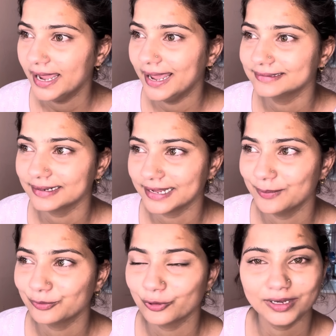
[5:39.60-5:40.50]
ऐसा
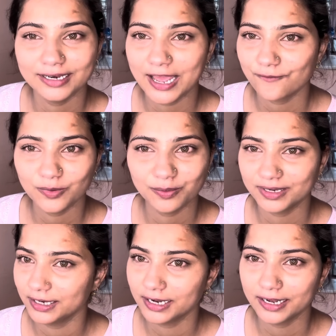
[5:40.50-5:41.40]
टाइम कोई की लाइफ में भी
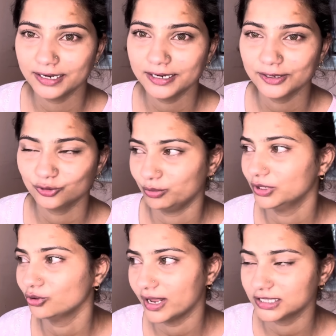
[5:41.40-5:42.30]
नहीं आए तो
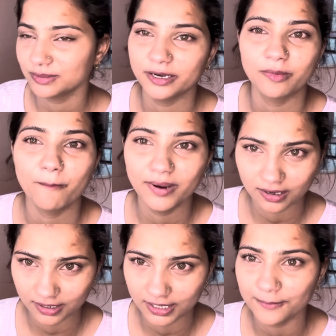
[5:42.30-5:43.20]
मैं थोड़ा सा मेरी मम्मी
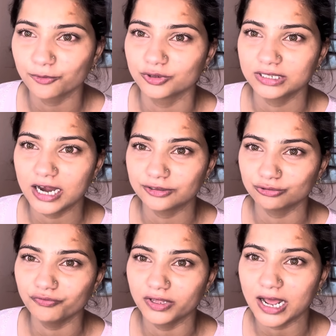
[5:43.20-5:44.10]
का घर आपको दिखाती
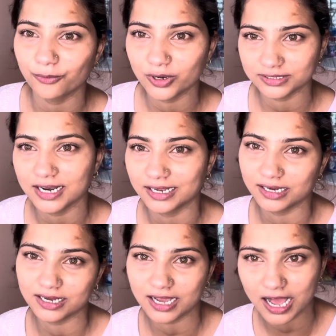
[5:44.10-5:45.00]
हूँ फिर आपको ऐसा
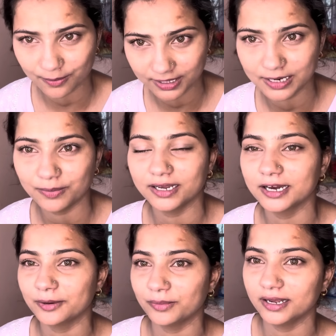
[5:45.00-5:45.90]
लगेगा कि हाँ भाई अपने
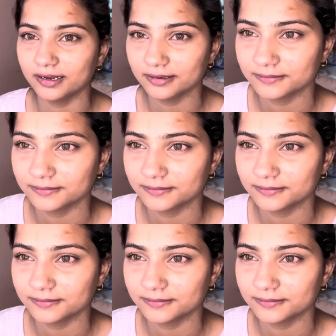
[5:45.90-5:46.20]
घर में है